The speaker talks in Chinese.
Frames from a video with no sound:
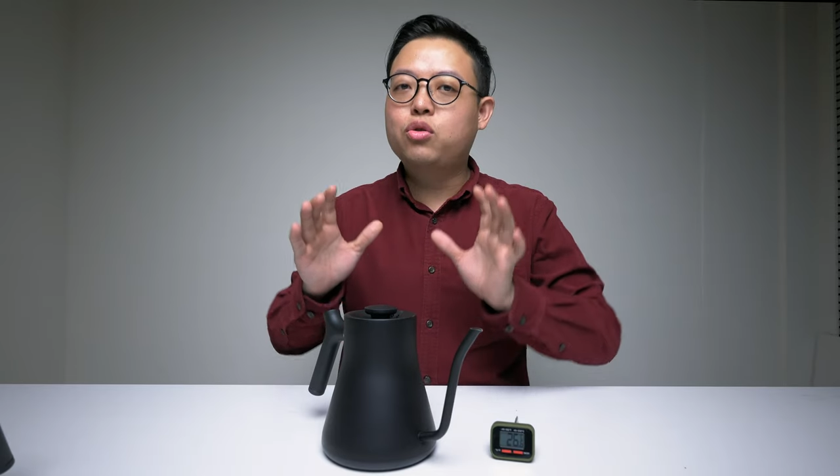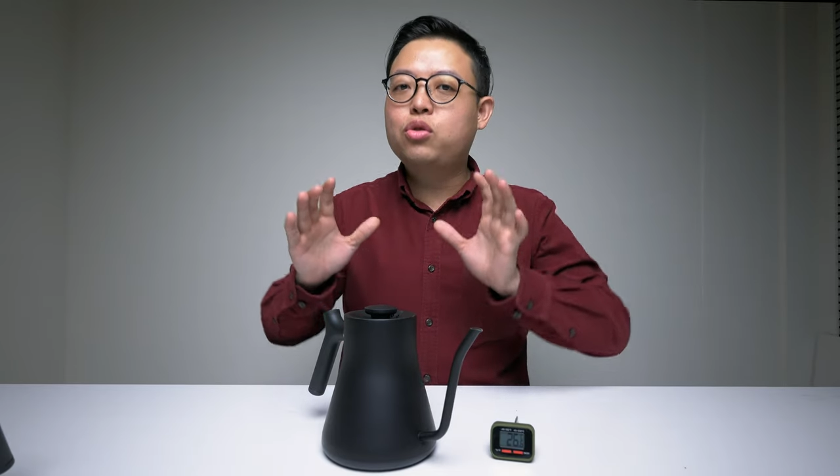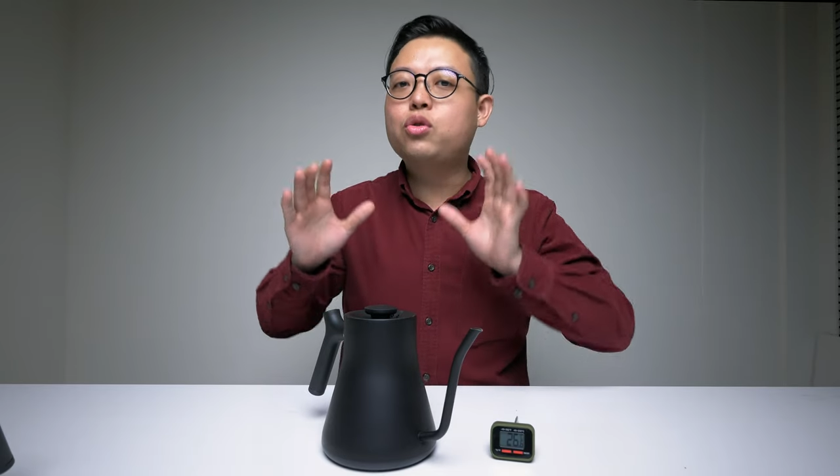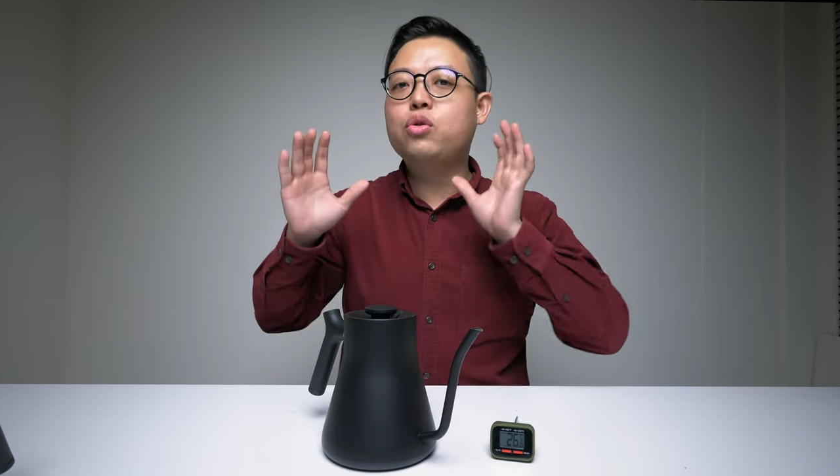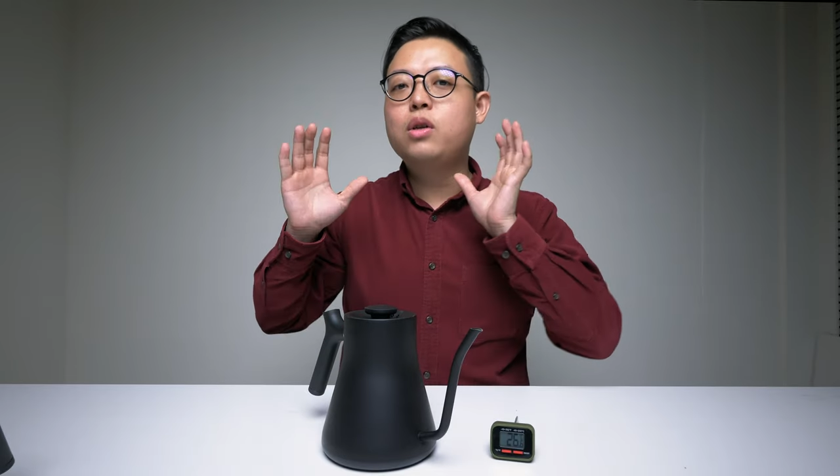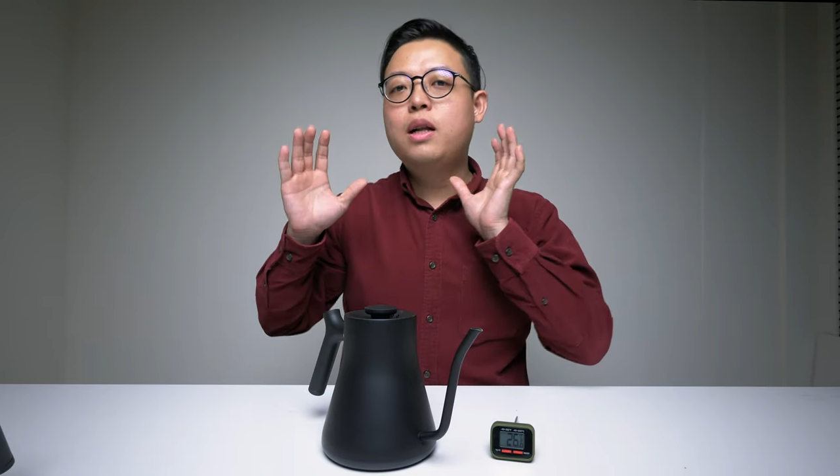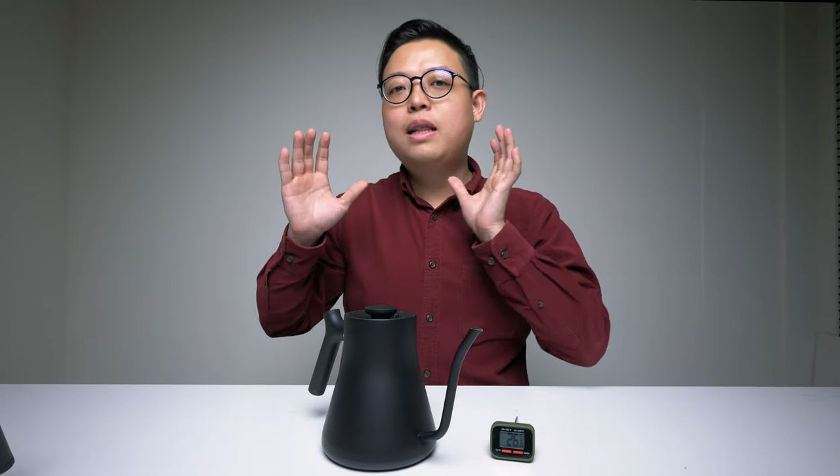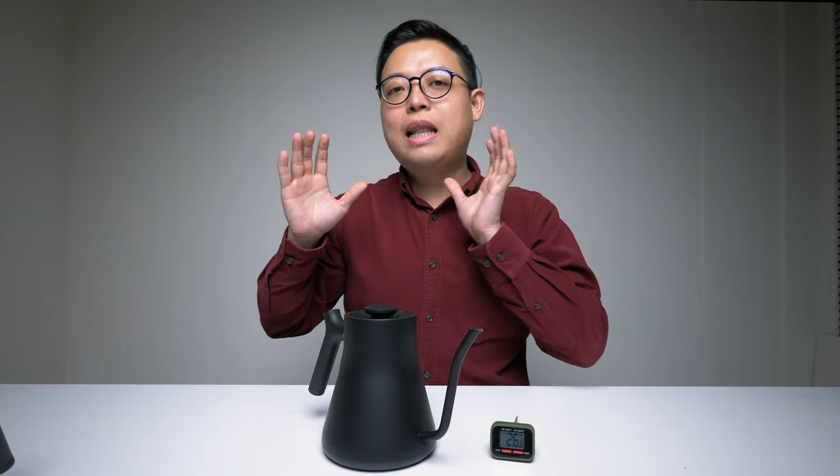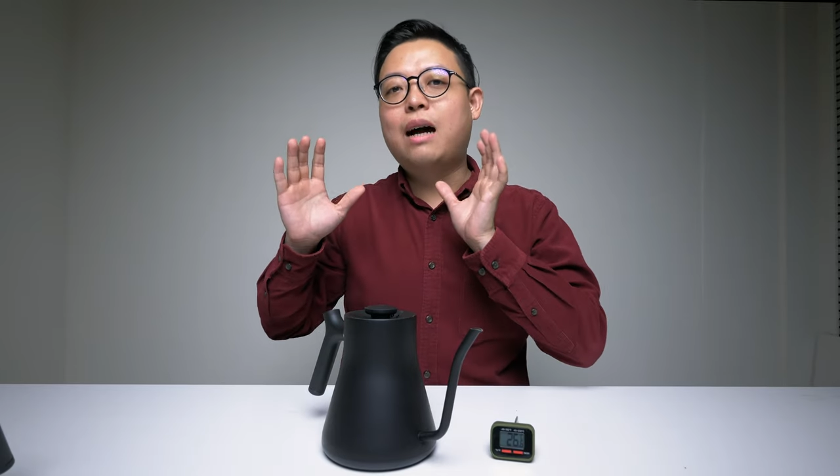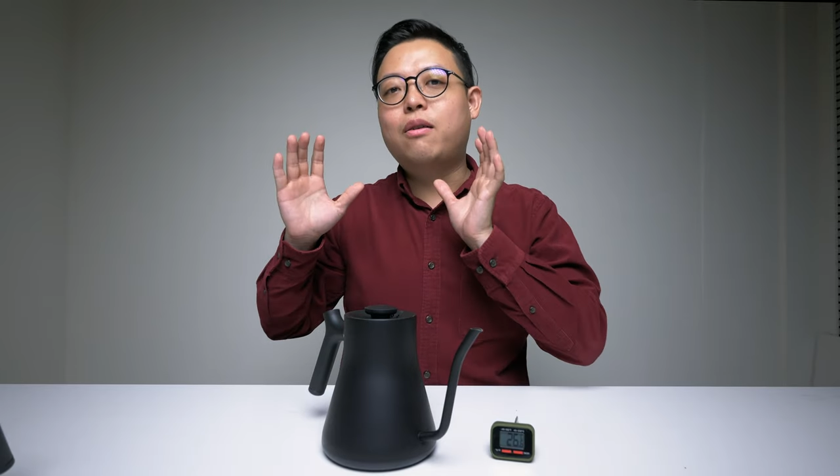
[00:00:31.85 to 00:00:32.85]
去
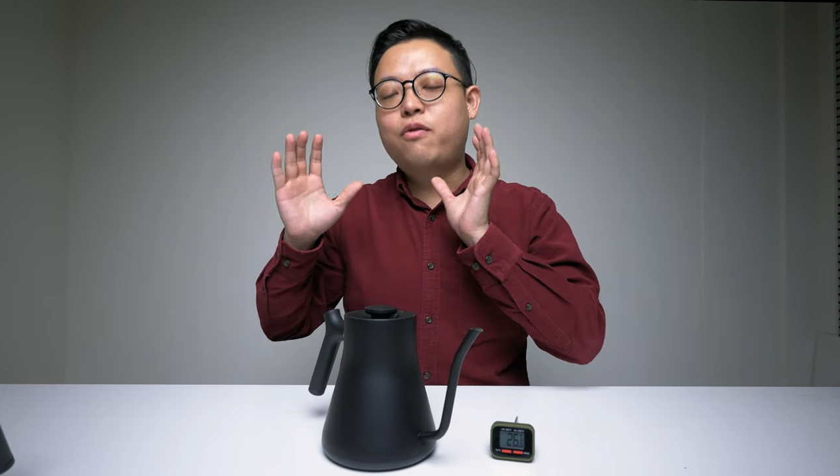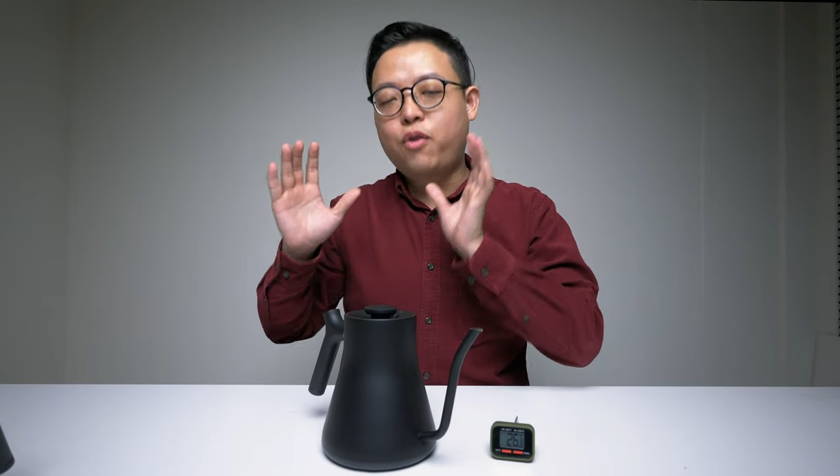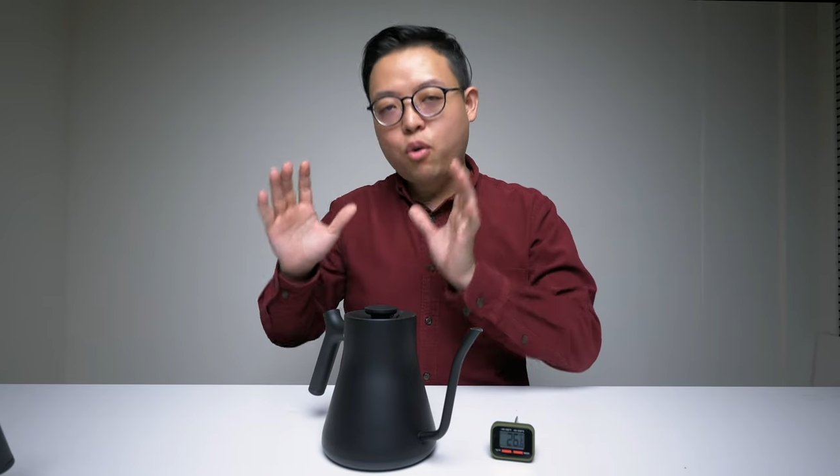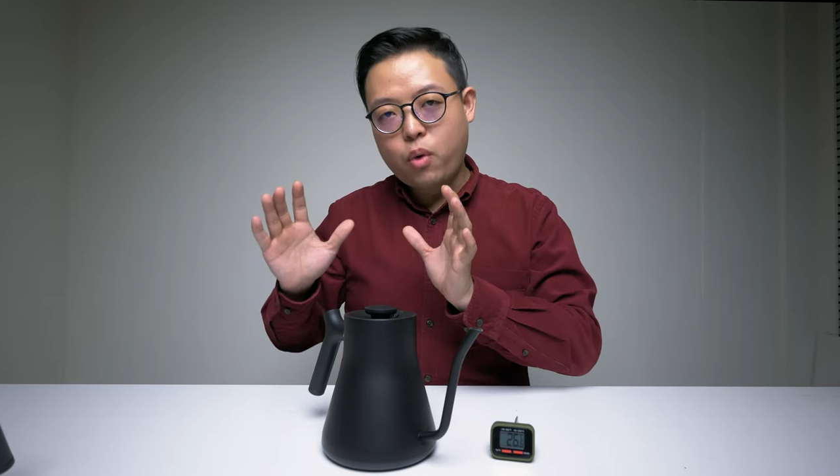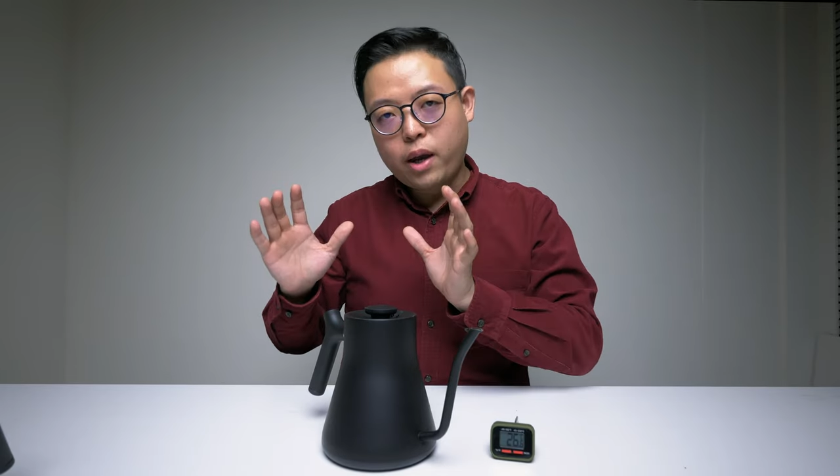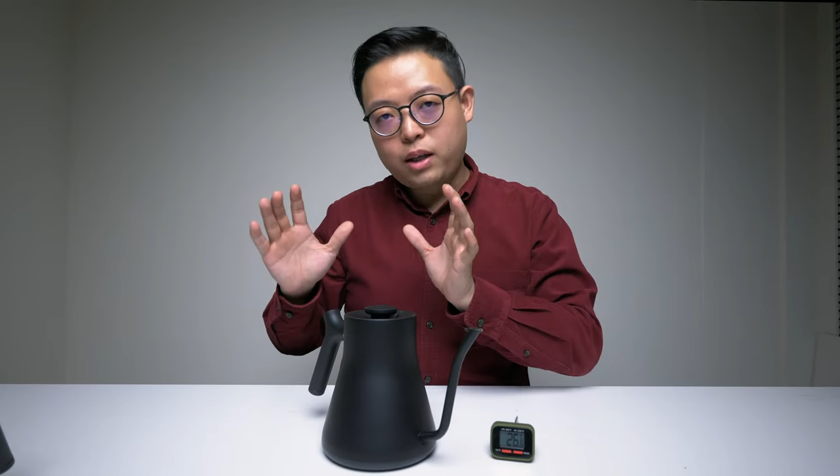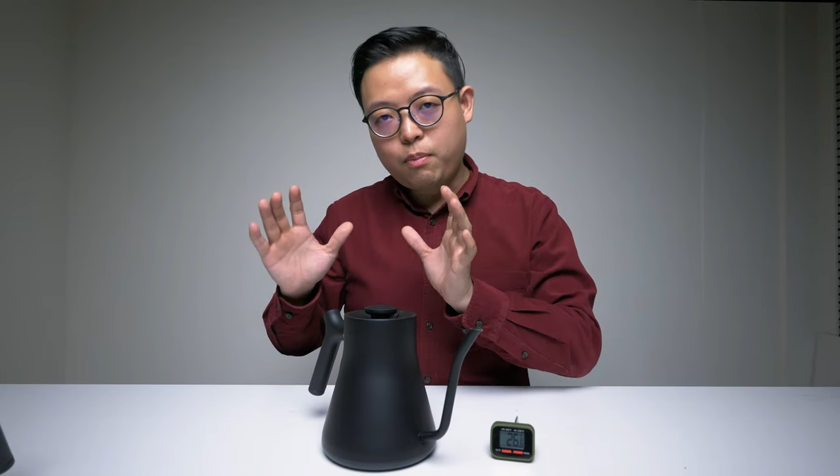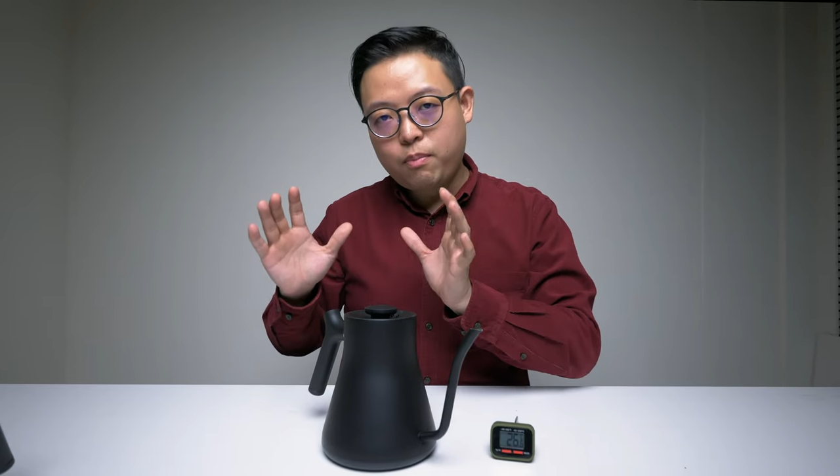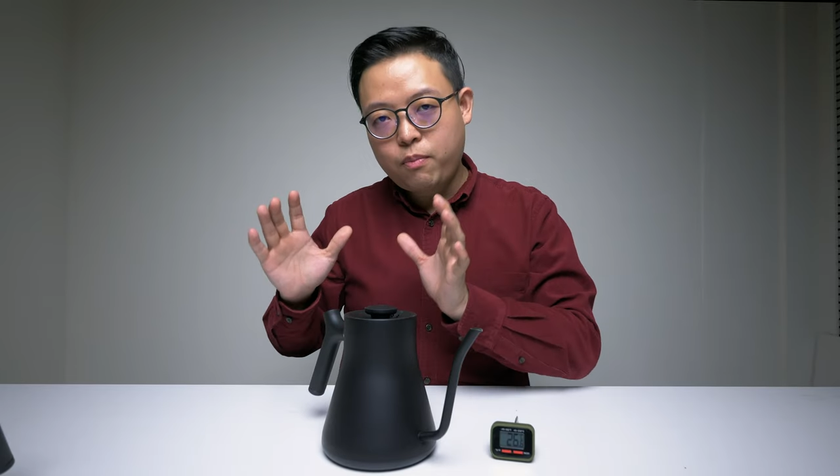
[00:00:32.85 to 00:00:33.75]
让风味？